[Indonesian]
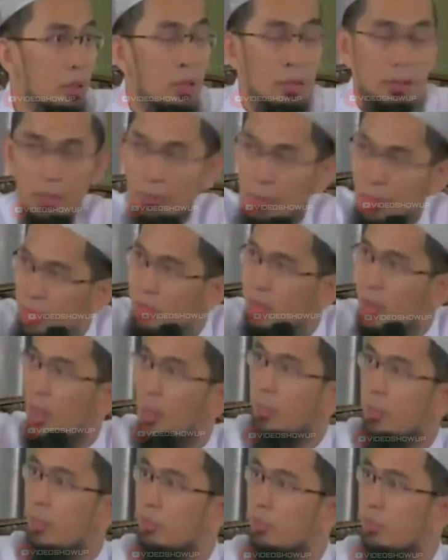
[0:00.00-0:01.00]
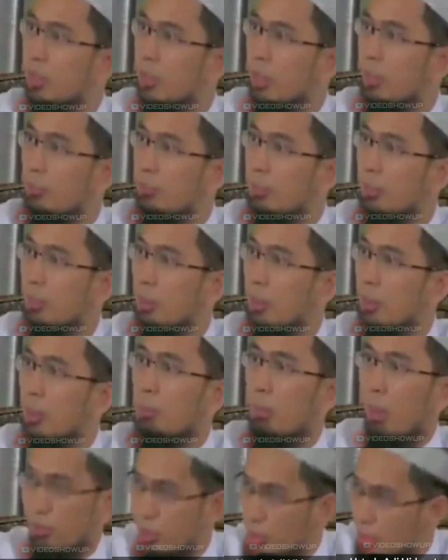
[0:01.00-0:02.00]
Nabi Isa as
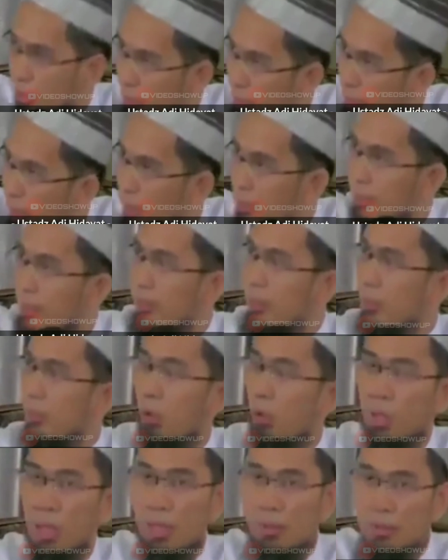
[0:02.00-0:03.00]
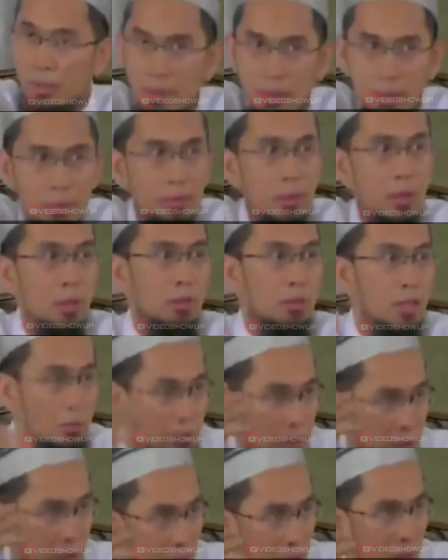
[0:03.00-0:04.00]
masih kelihatan orangnya ada,
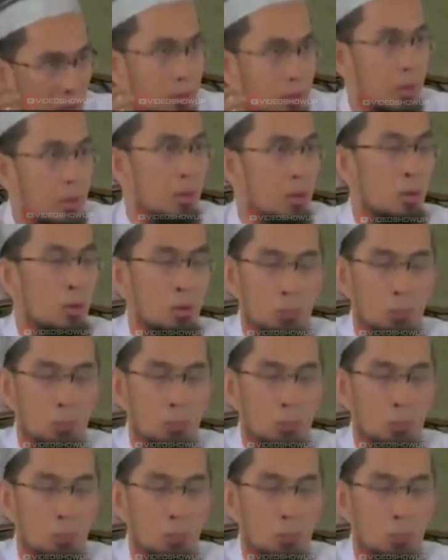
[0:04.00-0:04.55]
nabinya ada,